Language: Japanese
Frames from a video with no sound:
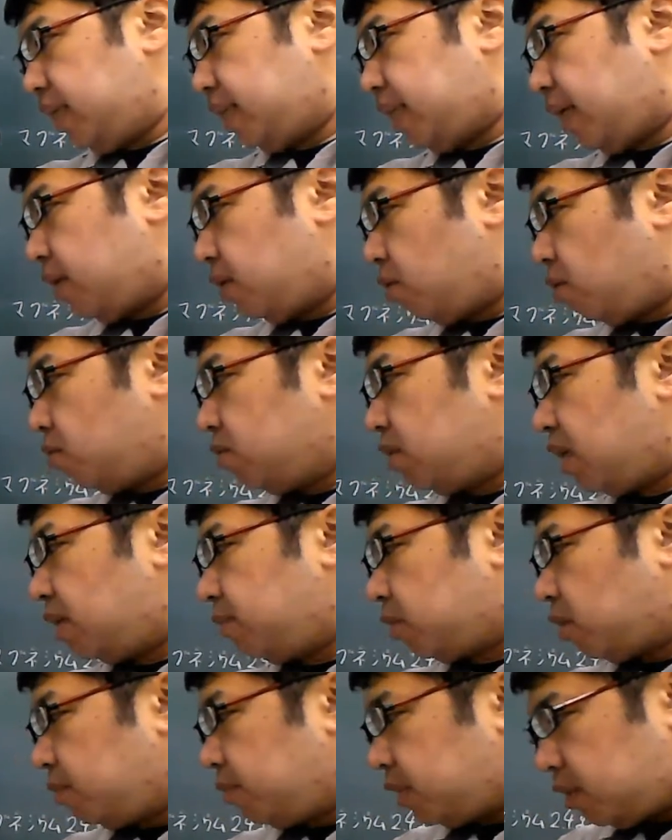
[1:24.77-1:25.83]

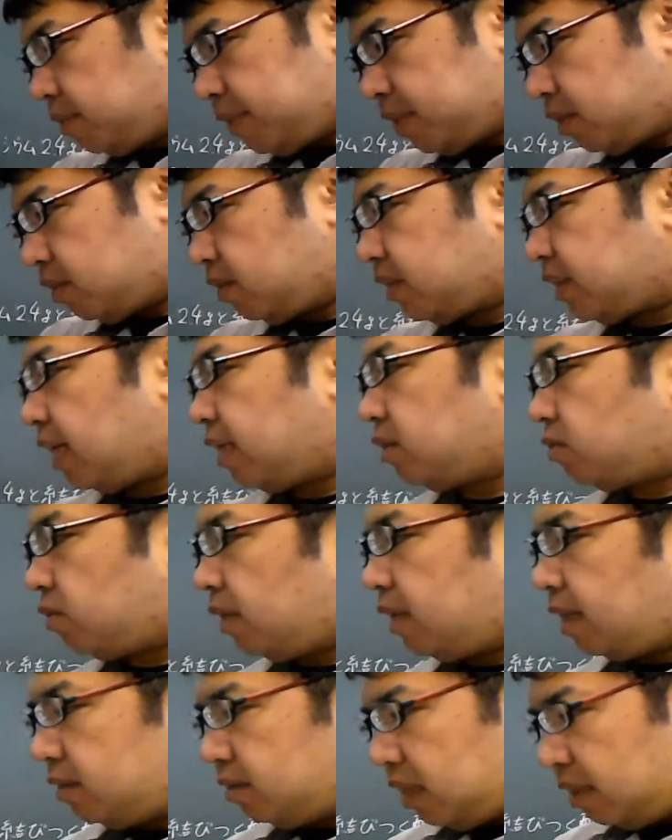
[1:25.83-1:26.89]
2.4g と結びつく酸素
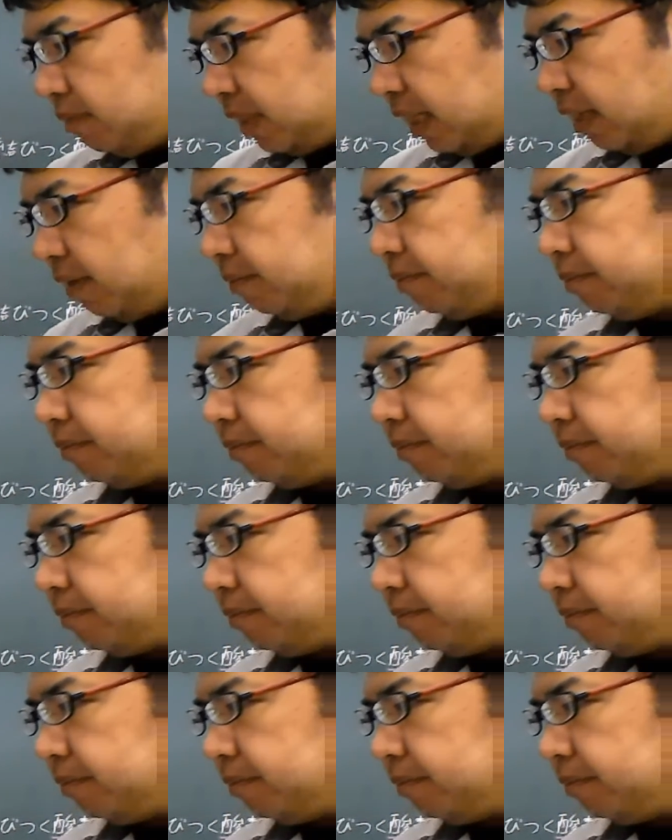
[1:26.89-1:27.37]
は何 g か。